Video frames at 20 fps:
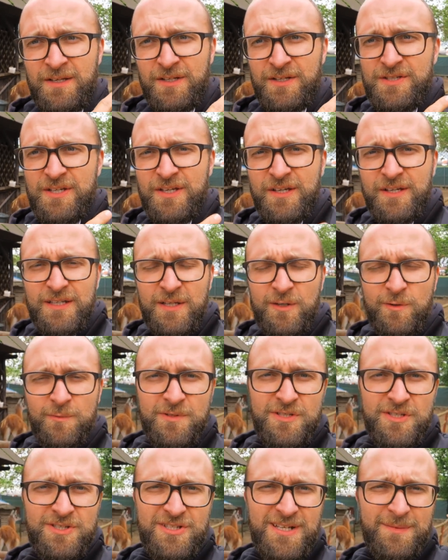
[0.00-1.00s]
I dzięki temu
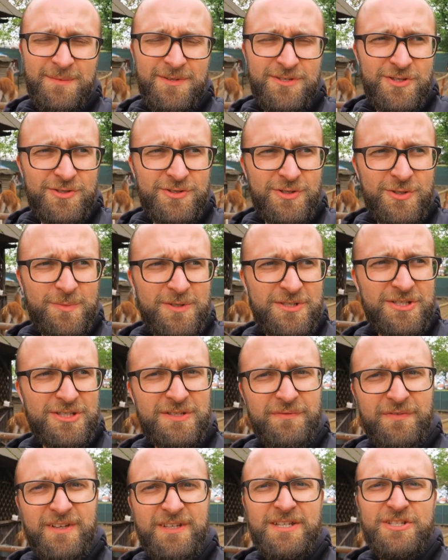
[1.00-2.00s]
będziecie na bieżąco i
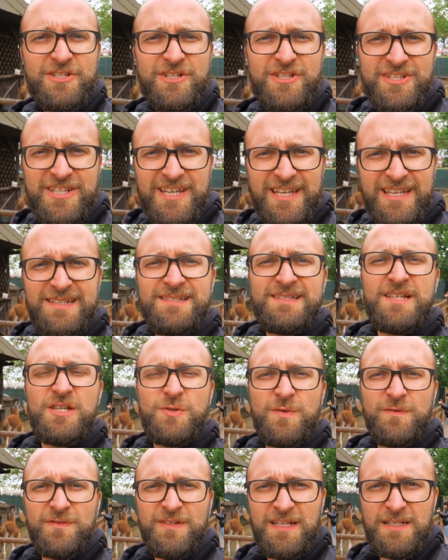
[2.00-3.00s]
będziecie wiedzieć, gdzie
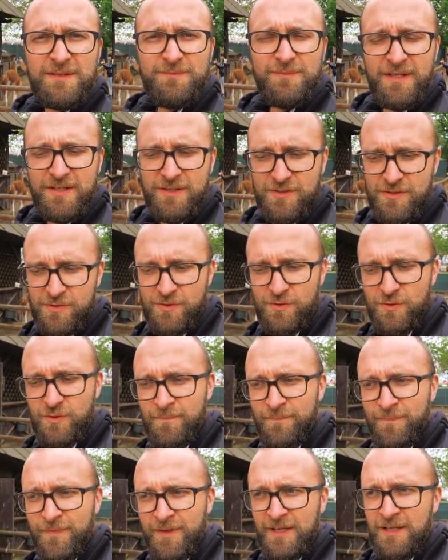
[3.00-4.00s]
jesteśmy w danym
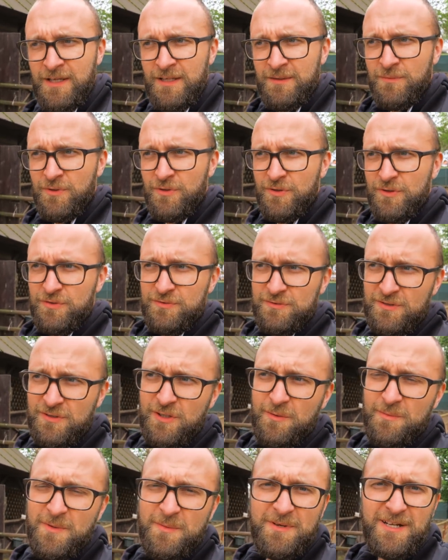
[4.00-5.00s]
miejscu, bo
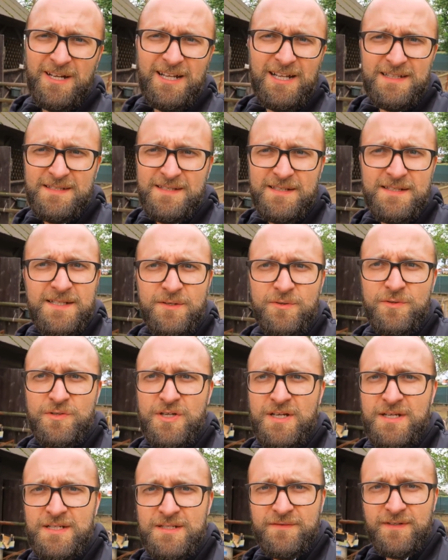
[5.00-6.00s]
no, robimy relacje cały
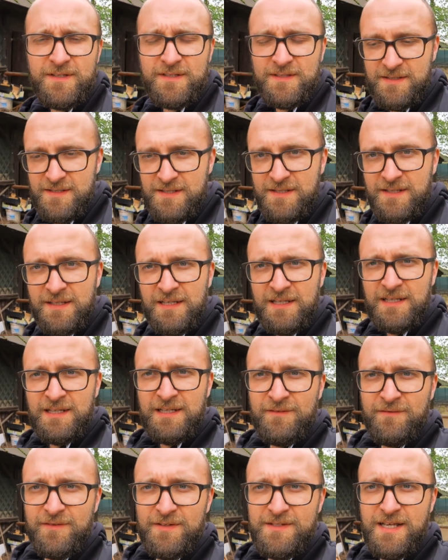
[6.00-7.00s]
czas, więc,
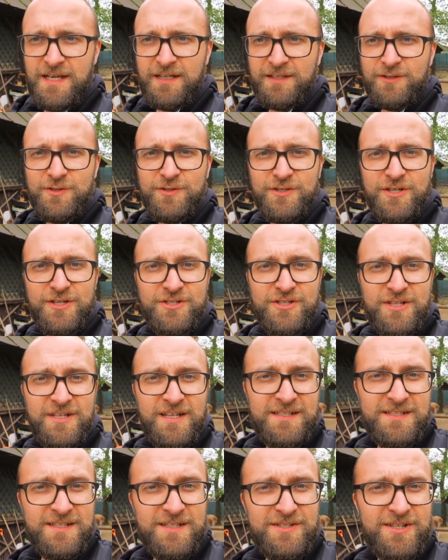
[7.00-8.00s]
więc jak ktoś jeszcze
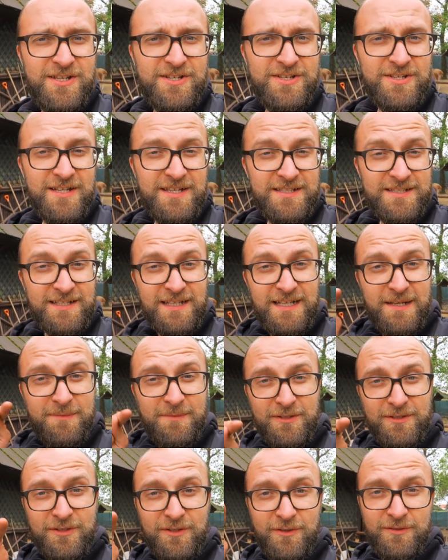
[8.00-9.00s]
nas nie śledzi na
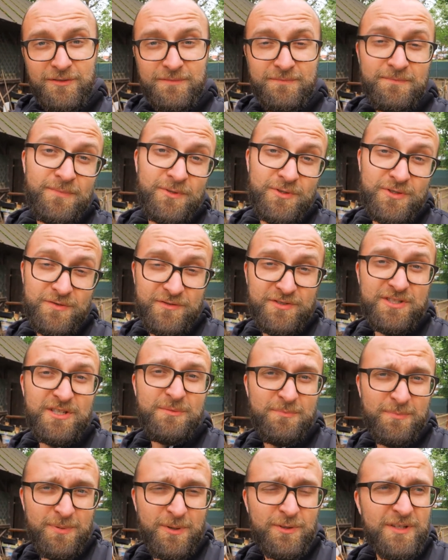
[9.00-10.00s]
Instagramie, to
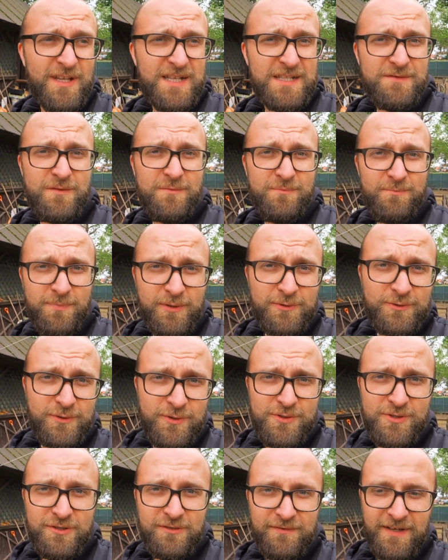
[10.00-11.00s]
oczywiście pod nazwą
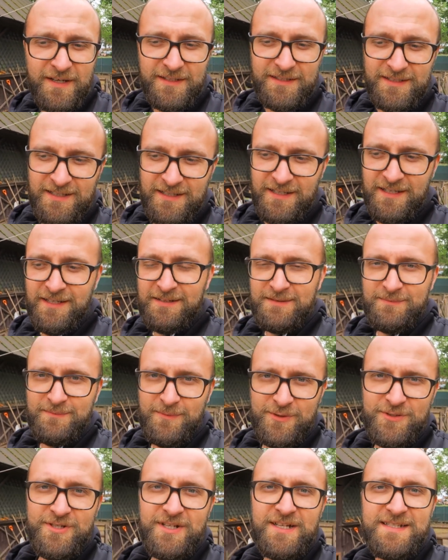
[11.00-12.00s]
podróżowanie
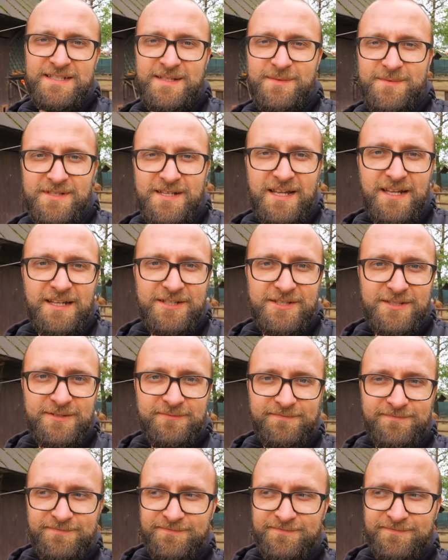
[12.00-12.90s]
można nas tam znaleźć.